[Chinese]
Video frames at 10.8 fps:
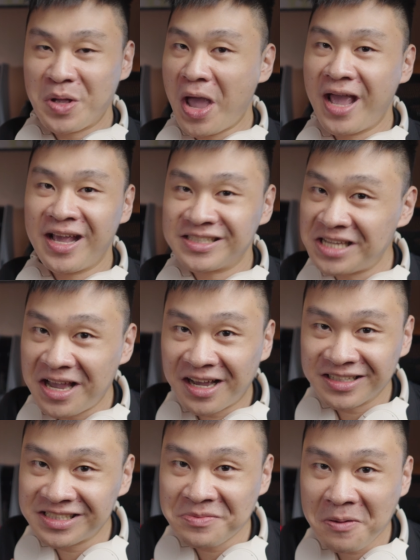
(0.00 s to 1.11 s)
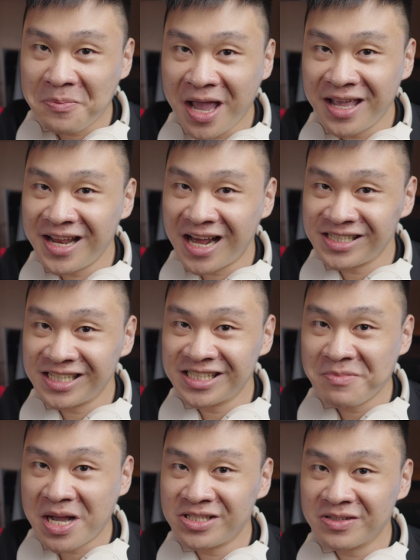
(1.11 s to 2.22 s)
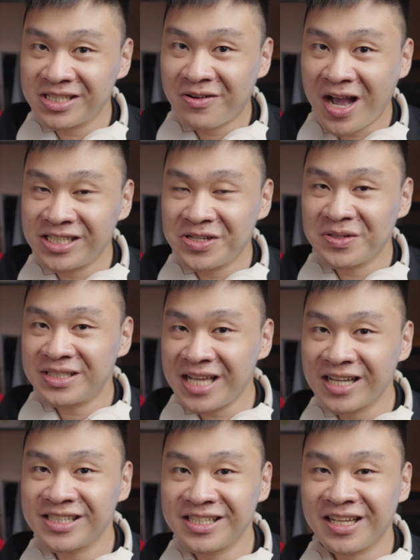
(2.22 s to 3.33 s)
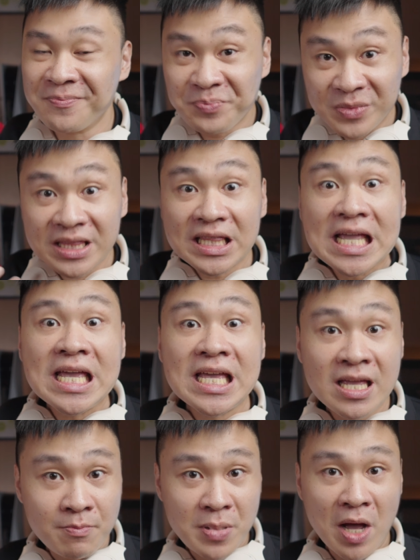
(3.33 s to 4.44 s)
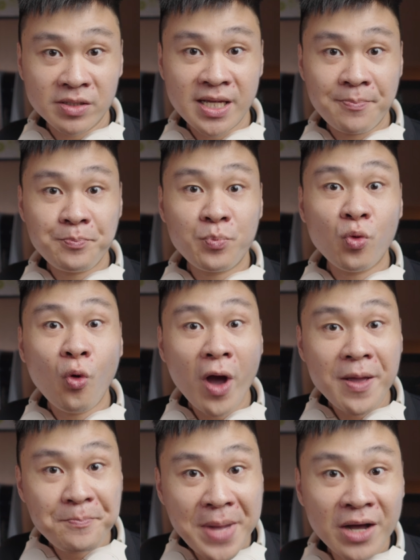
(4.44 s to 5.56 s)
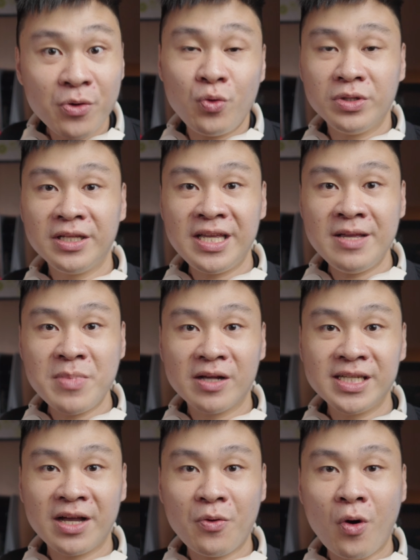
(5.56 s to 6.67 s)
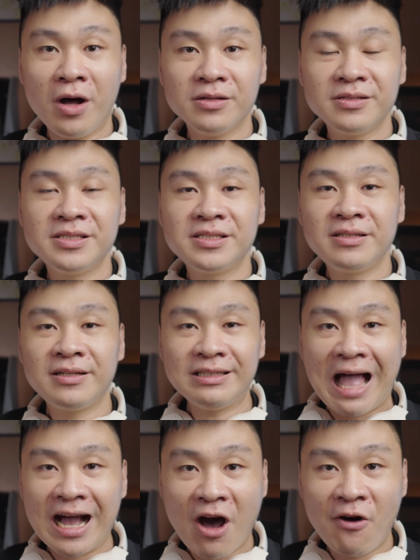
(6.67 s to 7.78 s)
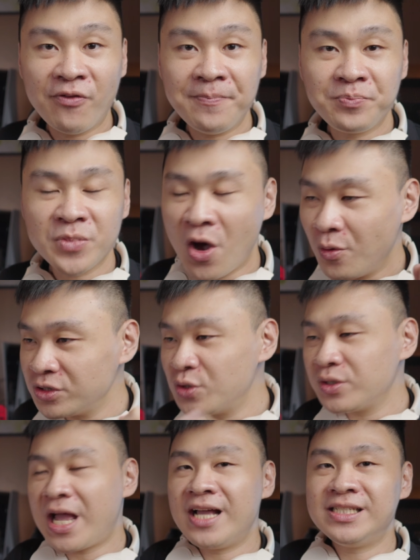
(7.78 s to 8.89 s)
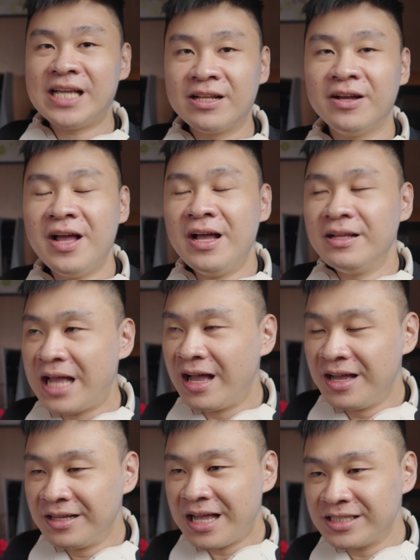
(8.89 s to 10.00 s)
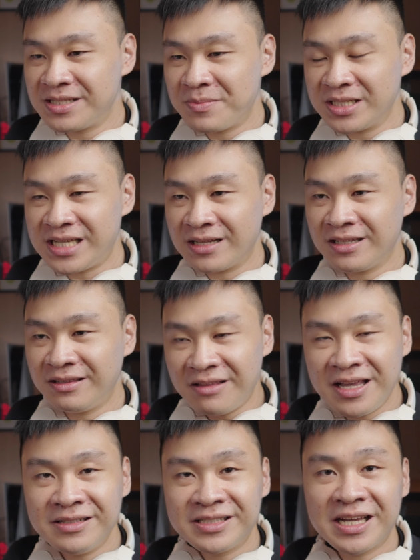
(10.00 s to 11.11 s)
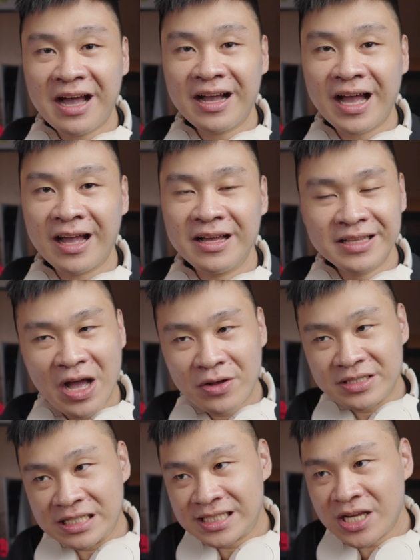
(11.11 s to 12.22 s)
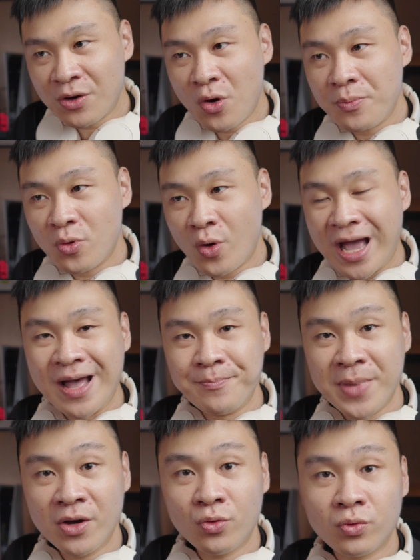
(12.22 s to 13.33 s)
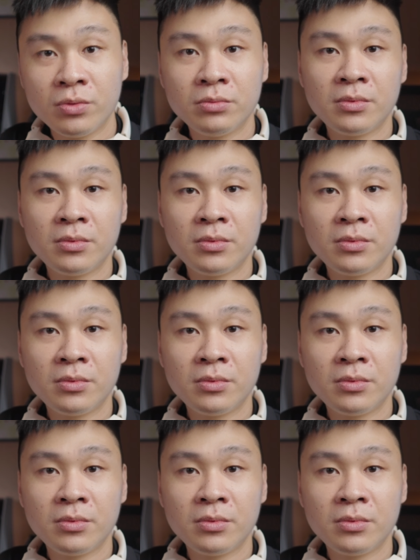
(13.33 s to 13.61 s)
哎，这个这么便宜，两千四百九十块，就有这样子的低音表现不会闷糊的低音表现，我打高分。然后我就太想了，那它这么强的低音震撼感，那人声会不会很闷糊？